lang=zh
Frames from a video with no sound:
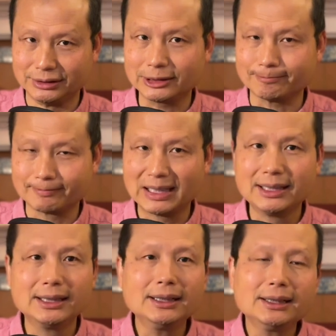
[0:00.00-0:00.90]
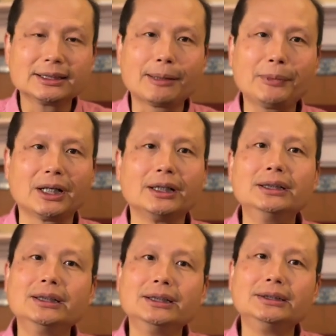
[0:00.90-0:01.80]
认。那么，
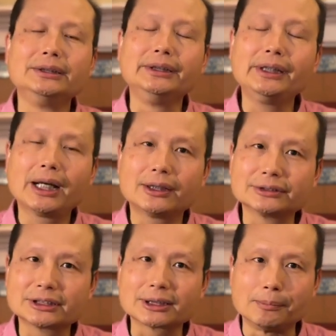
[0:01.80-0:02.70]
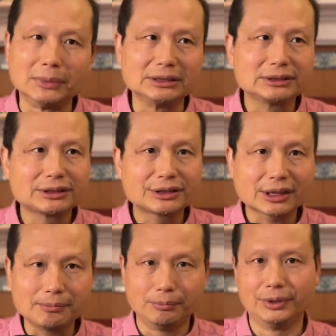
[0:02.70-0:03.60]
你要怎么
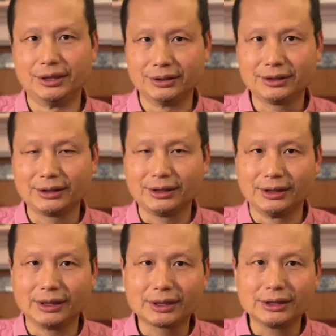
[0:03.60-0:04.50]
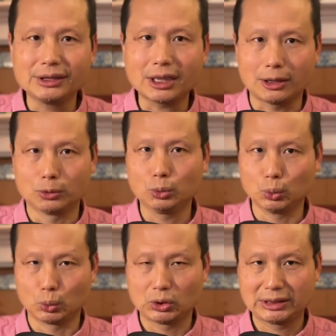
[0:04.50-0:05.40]
证明一个药物
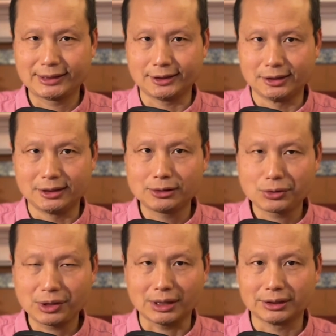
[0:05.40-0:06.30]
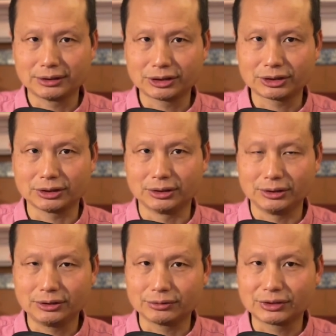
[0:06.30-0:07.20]
的确是
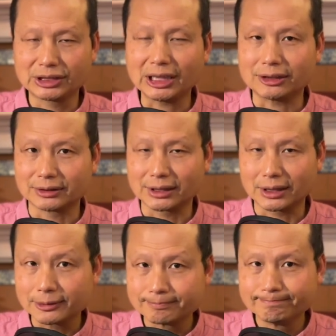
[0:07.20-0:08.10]
有效的呢？